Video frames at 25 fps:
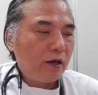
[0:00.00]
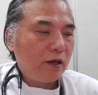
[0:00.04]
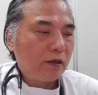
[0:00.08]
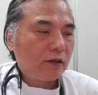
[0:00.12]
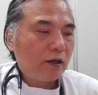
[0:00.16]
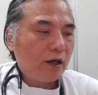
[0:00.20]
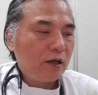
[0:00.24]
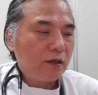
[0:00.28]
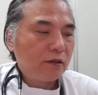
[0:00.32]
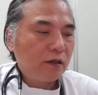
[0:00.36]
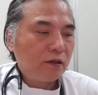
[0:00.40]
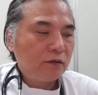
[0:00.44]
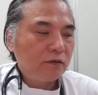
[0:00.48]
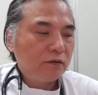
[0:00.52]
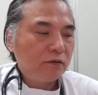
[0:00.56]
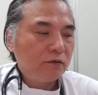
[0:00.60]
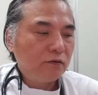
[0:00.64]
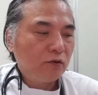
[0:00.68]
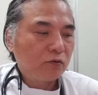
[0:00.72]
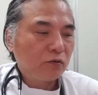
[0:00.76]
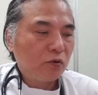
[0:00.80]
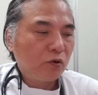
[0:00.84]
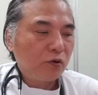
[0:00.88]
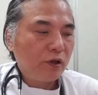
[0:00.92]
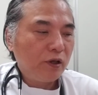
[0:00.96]
え大多数
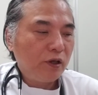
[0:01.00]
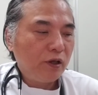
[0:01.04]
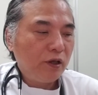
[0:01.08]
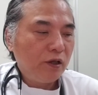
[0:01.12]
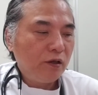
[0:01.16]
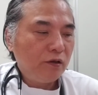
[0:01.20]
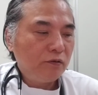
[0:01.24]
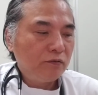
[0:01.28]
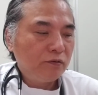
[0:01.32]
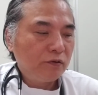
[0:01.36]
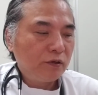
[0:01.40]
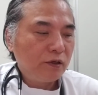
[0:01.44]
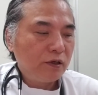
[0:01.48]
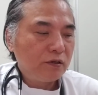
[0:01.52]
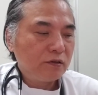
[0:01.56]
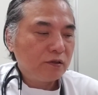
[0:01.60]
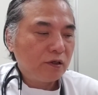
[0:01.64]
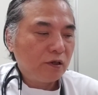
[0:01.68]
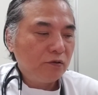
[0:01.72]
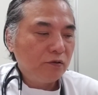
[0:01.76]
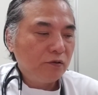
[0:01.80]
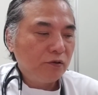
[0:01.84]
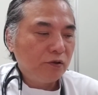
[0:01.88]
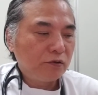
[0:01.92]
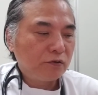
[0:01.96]
の鳥
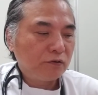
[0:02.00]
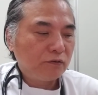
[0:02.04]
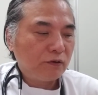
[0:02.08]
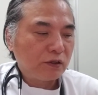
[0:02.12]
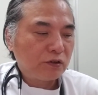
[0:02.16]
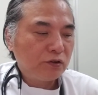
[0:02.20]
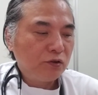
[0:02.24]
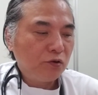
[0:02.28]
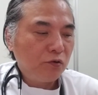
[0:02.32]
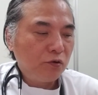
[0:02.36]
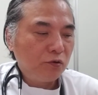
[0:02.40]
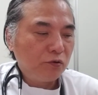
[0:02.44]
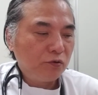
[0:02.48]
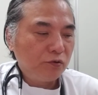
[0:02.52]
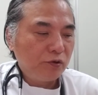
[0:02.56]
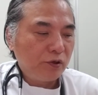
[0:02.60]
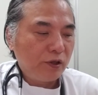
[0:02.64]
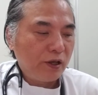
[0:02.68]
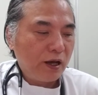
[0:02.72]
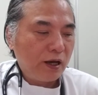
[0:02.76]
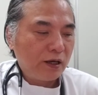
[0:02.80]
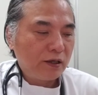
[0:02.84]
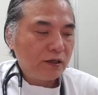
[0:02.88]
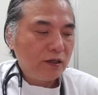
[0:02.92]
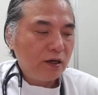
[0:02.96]
インフルエンザウイルスは鳥類
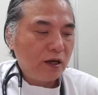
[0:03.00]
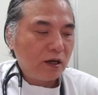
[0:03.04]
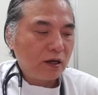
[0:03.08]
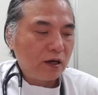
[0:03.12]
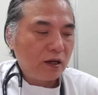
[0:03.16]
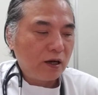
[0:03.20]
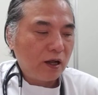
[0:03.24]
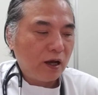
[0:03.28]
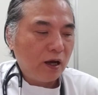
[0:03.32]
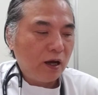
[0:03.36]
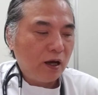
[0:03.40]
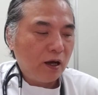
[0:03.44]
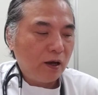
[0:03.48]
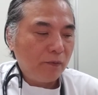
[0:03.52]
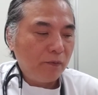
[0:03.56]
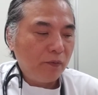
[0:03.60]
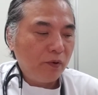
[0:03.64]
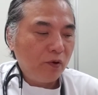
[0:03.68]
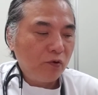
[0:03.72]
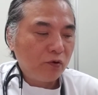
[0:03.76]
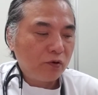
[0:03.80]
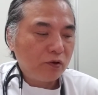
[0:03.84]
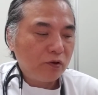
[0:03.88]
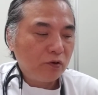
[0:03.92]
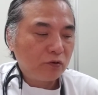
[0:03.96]
に明らかな
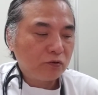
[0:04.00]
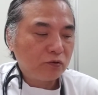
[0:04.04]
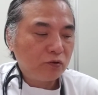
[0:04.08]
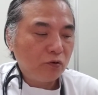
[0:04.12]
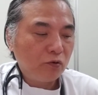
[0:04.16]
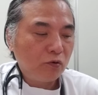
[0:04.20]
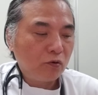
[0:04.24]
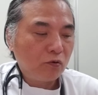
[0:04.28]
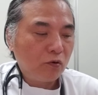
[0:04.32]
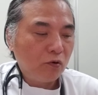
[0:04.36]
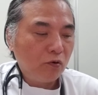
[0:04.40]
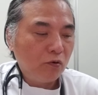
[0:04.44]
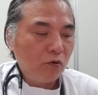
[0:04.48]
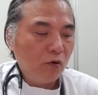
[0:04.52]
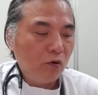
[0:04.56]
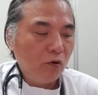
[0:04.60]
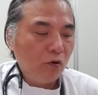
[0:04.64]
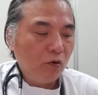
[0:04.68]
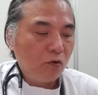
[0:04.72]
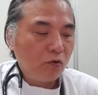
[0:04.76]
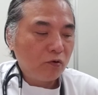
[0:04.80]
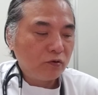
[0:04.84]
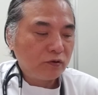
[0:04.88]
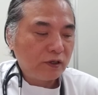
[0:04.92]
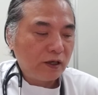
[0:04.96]
病気の兆候
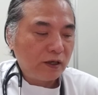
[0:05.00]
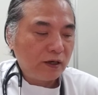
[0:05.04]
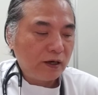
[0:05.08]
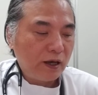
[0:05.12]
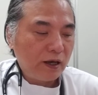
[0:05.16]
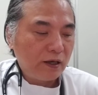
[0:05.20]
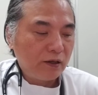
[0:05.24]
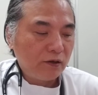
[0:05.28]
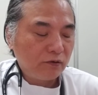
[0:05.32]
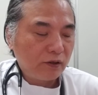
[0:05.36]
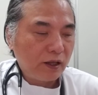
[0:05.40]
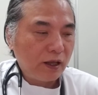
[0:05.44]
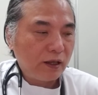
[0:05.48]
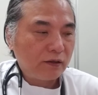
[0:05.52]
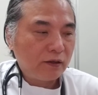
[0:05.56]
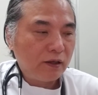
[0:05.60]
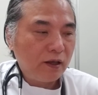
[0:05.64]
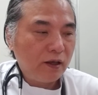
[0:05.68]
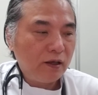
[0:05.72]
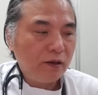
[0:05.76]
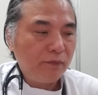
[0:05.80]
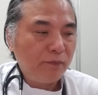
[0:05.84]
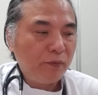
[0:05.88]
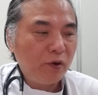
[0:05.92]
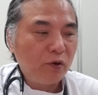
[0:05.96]
を起こさないので
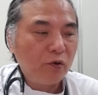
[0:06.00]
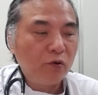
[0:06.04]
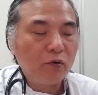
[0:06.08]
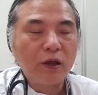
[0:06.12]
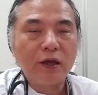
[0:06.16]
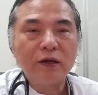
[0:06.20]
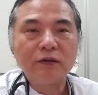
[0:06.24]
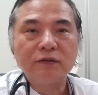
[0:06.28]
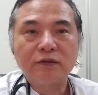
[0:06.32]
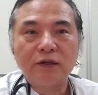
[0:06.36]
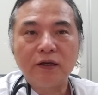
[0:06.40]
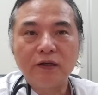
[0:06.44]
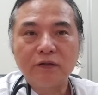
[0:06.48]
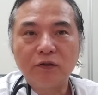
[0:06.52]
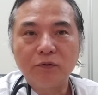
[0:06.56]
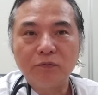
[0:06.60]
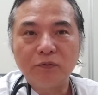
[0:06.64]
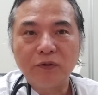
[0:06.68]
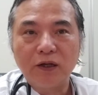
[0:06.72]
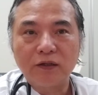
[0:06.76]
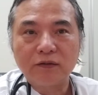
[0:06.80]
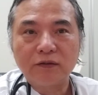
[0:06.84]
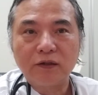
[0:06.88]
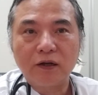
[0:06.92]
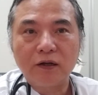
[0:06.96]
低病原性と
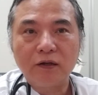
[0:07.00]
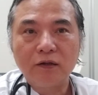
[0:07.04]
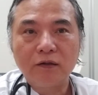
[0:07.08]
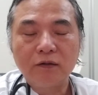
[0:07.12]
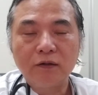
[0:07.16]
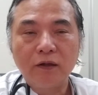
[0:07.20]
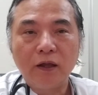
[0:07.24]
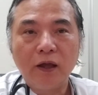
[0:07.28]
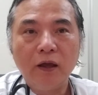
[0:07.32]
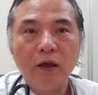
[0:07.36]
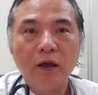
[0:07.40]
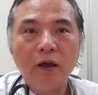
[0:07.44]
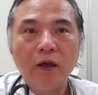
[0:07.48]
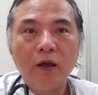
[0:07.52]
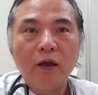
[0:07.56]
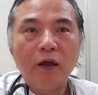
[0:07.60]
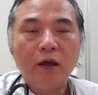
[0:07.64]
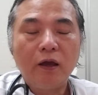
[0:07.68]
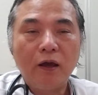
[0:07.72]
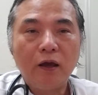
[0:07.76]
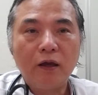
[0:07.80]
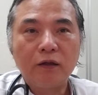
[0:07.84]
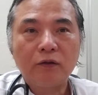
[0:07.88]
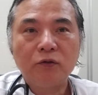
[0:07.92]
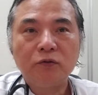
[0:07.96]
みなされる、ね
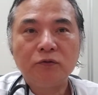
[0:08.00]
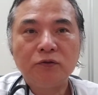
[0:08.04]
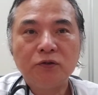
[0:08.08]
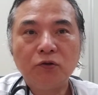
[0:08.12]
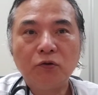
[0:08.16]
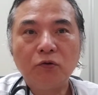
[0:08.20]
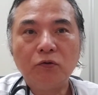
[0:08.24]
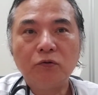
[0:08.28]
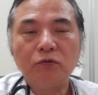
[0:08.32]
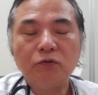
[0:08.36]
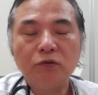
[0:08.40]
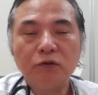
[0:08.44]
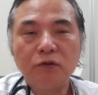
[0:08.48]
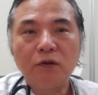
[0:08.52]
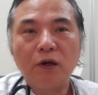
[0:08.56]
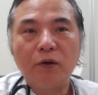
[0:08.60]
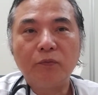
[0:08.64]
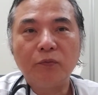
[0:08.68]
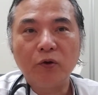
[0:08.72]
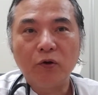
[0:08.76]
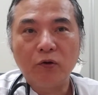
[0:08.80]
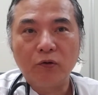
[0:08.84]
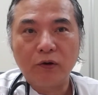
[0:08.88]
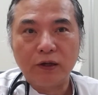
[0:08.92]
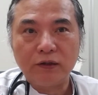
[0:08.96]
えー、鳥類に
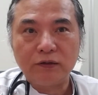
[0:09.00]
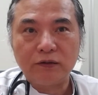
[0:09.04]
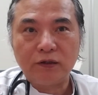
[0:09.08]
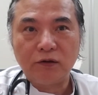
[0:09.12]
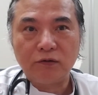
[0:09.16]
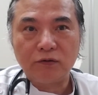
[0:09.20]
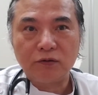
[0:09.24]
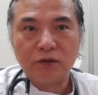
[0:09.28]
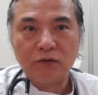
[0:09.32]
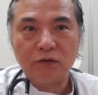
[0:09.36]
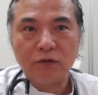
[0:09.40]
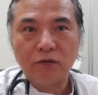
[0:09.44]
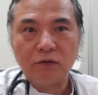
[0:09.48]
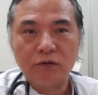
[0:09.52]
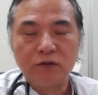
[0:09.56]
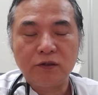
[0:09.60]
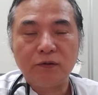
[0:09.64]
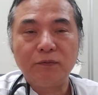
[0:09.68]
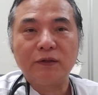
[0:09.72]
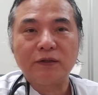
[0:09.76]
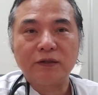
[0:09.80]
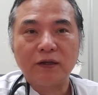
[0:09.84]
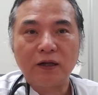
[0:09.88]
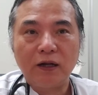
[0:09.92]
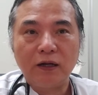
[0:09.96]
は病原性を
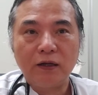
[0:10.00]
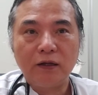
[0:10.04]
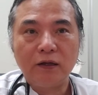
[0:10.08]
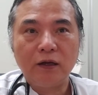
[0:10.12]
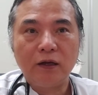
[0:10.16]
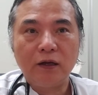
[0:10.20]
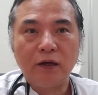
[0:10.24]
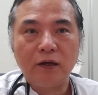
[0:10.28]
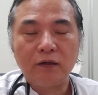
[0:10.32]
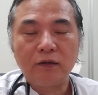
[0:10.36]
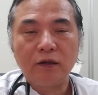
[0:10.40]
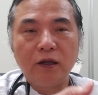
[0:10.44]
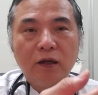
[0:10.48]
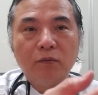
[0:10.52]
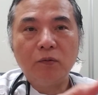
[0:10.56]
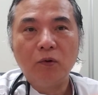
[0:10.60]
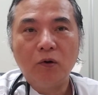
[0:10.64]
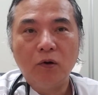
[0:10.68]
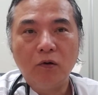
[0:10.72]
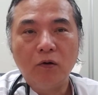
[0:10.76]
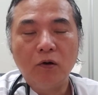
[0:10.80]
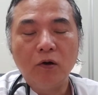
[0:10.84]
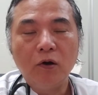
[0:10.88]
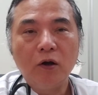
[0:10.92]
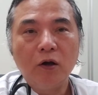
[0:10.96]
示さない、えー、で
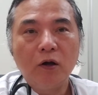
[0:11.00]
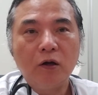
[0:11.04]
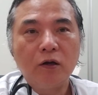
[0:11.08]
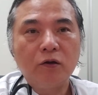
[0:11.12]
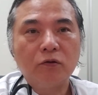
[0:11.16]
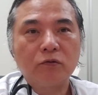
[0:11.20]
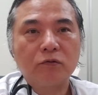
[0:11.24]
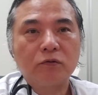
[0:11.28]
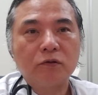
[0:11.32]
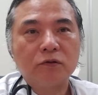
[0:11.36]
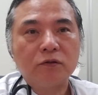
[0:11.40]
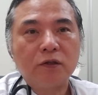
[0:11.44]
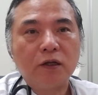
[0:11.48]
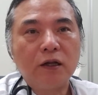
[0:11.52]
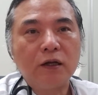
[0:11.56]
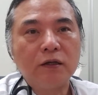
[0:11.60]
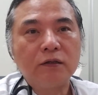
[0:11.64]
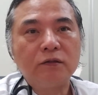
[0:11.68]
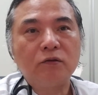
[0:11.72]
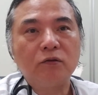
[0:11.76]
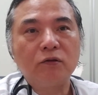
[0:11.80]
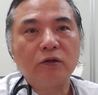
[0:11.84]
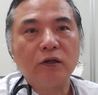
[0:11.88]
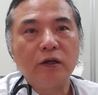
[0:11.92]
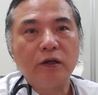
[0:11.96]
もひょっとしたら
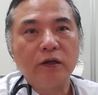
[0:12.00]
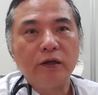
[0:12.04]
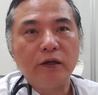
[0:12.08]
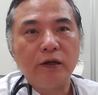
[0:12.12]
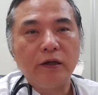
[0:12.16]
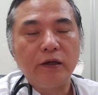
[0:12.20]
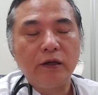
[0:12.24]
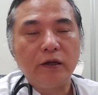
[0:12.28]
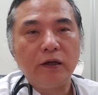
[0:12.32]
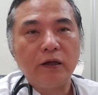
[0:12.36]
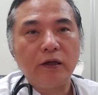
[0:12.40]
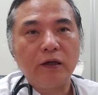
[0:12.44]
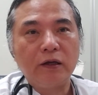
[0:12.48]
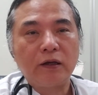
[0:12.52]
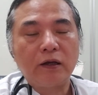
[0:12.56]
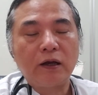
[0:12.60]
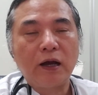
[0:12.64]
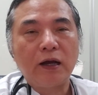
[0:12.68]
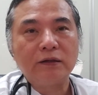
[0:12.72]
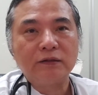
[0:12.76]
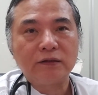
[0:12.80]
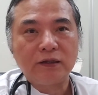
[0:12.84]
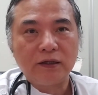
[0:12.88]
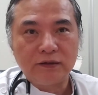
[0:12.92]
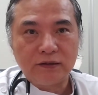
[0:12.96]
人に、えー、
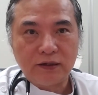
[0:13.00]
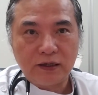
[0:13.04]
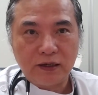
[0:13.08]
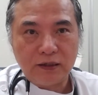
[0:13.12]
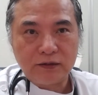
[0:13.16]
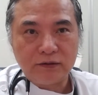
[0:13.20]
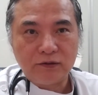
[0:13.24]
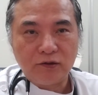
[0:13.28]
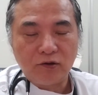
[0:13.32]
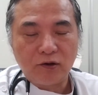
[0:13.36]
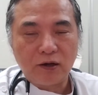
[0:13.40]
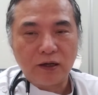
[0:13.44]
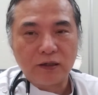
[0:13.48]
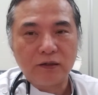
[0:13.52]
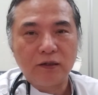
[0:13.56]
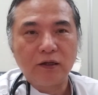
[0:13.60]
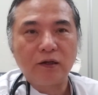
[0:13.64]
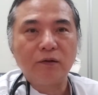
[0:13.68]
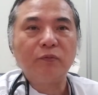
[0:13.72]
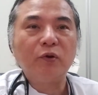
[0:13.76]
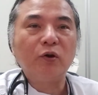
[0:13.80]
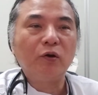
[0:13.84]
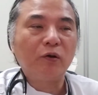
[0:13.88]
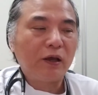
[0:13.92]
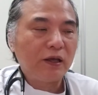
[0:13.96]
感染性が強かった
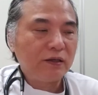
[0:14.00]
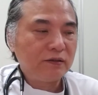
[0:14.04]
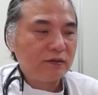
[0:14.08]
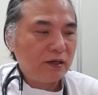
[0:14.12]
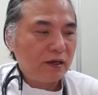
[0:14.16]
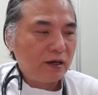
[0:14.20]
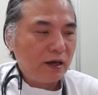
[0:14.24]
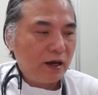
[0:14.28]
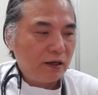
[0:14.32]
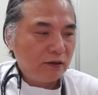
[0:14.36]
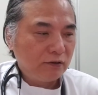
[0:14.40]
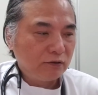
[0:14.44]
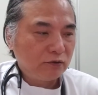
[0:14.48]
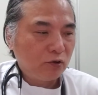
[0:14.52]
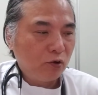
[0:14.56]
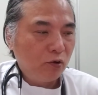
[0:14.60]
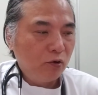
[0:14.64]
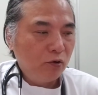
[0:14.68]
り病原性がある